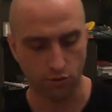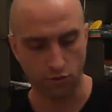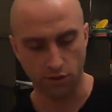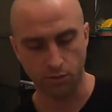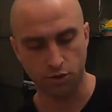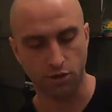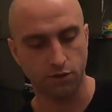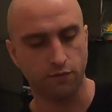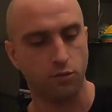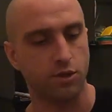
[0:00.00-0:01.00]
to i
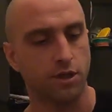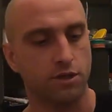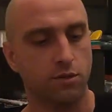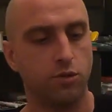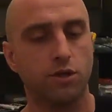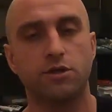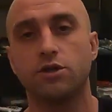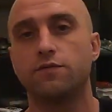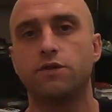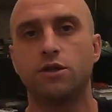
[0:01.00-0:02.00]
napiszecie w komentarzach, bo jak
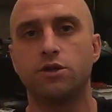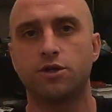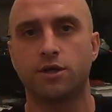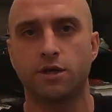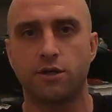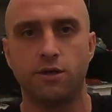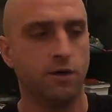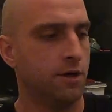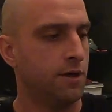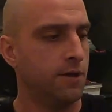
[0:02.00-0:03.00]
gdzieś widzieliście
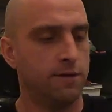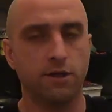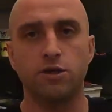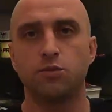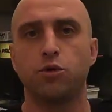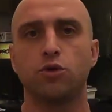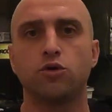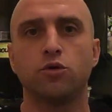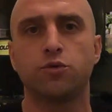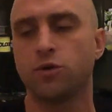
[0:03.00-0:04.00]
taki, taki
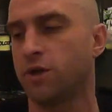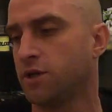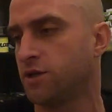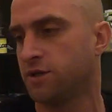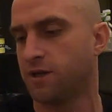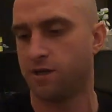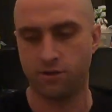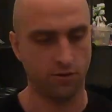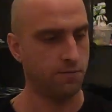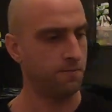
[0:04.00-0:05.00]
sposób, to dajcie
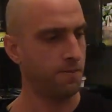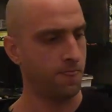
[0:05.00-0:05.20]
znać.